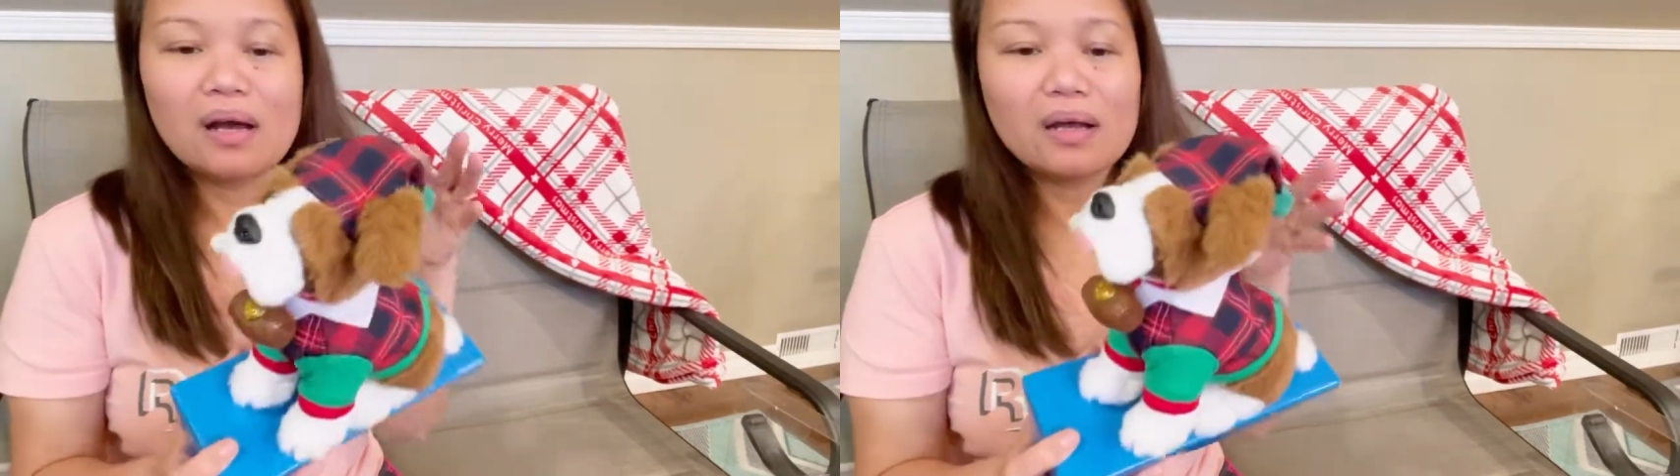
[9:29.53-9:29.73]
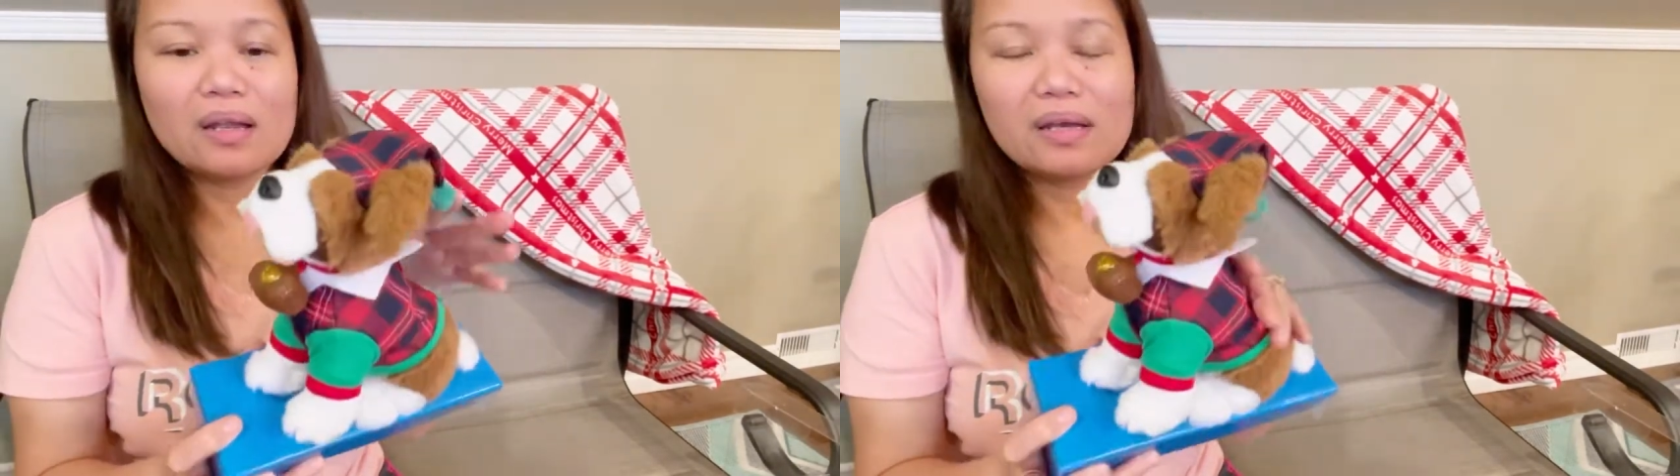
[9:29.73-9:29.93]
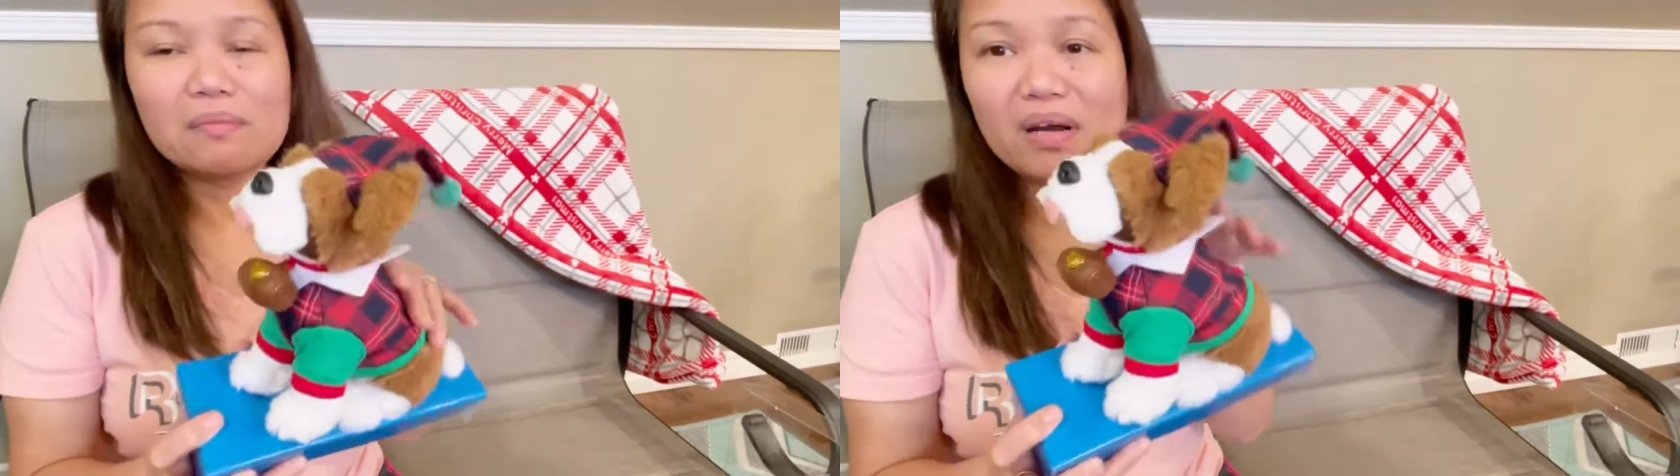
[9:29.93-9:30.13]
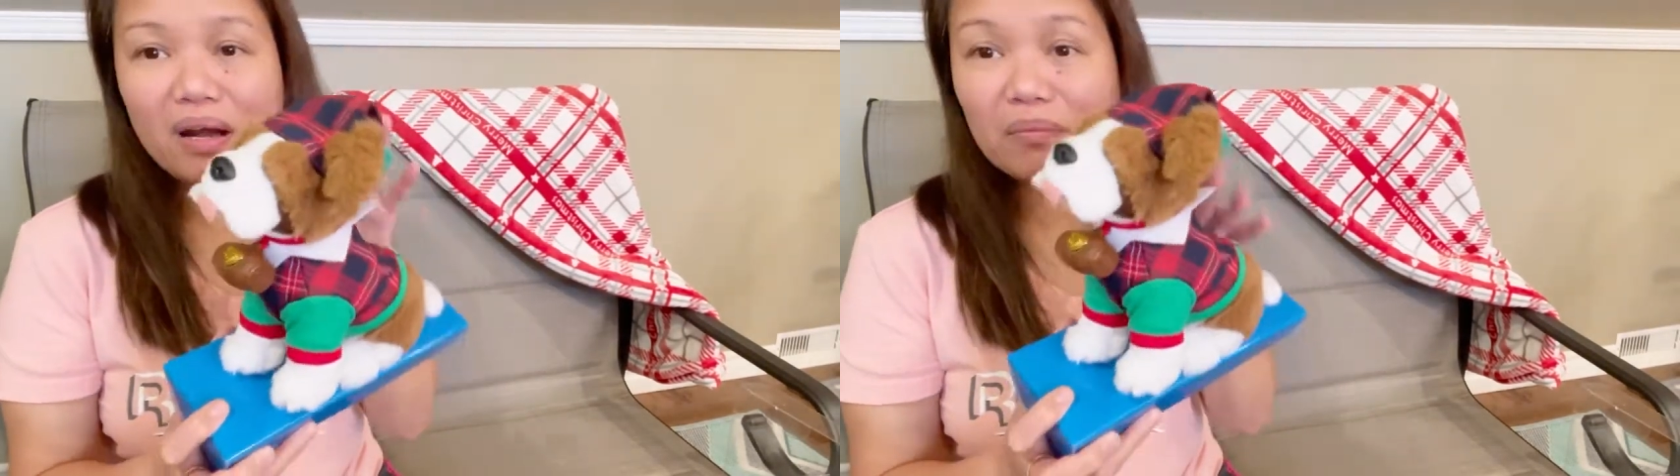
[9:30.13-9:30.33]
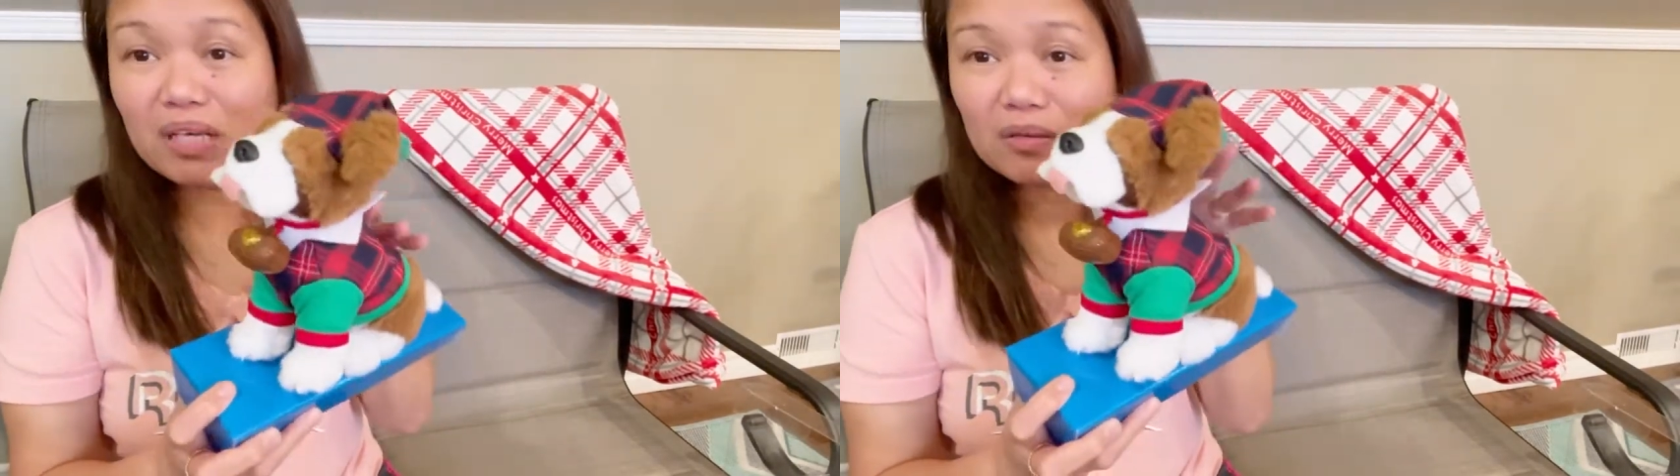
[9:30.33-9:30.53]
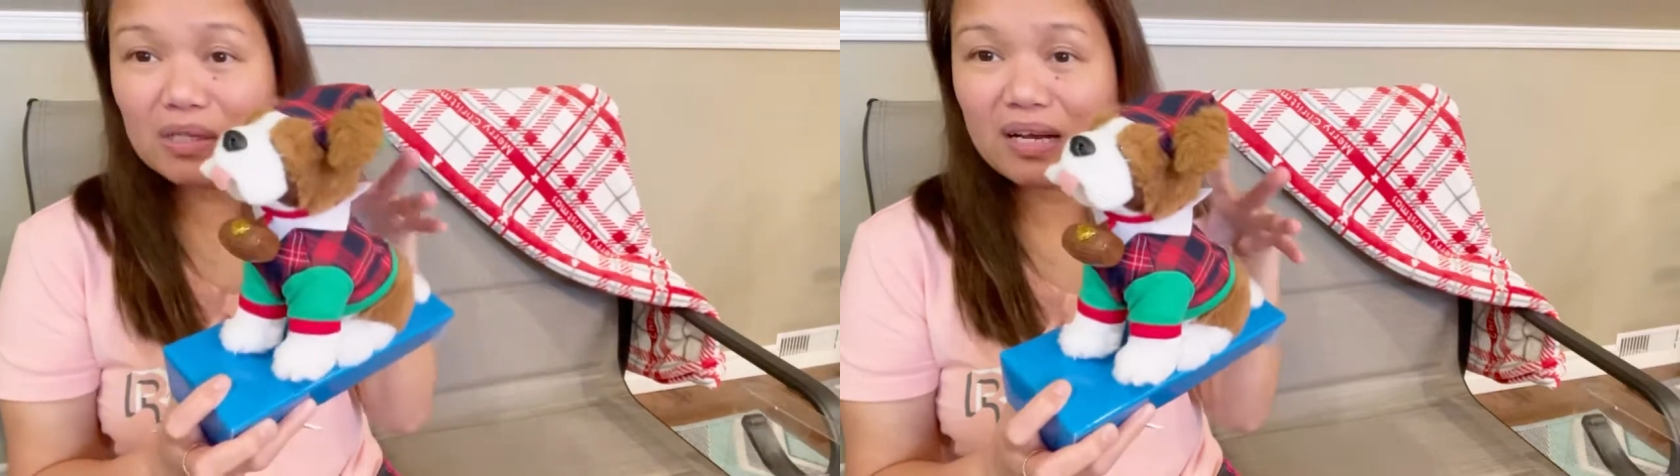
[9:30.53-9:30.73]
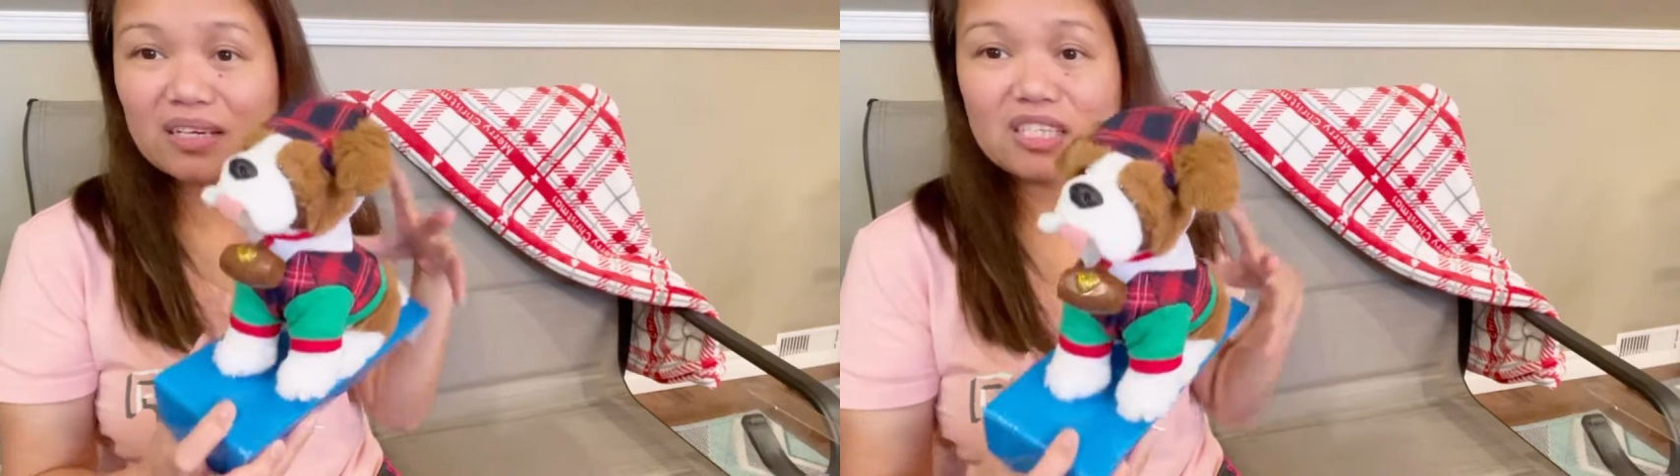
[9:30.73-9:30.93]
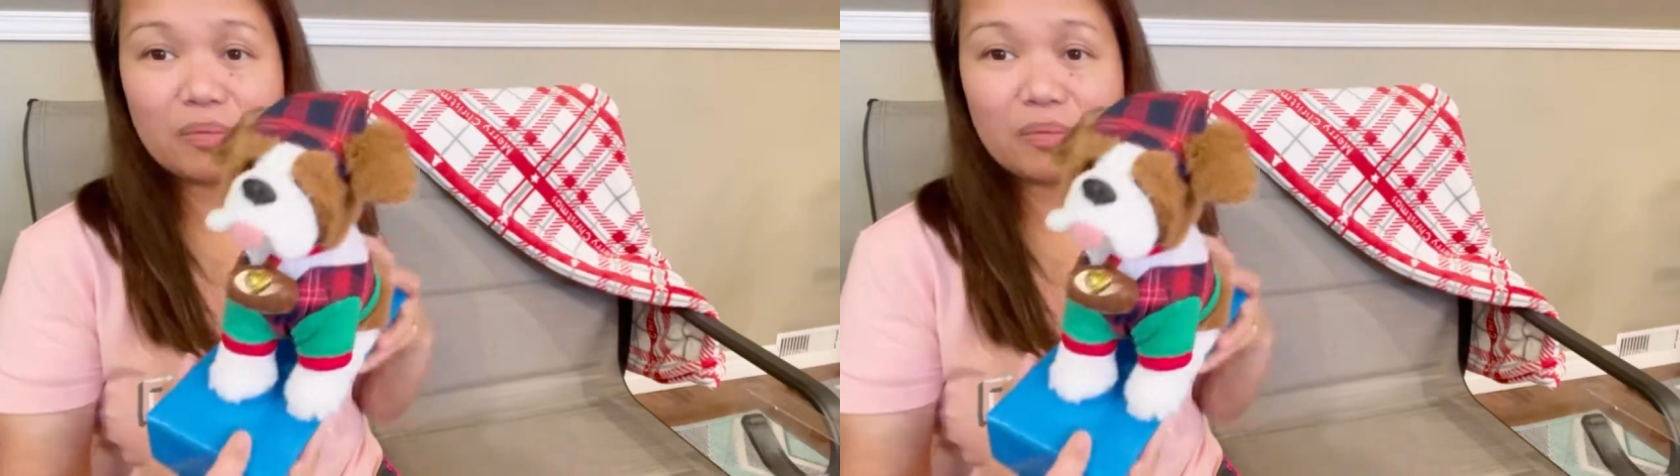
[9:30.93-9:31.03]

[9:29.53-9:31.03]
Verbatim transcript: like, marami ito sila guys.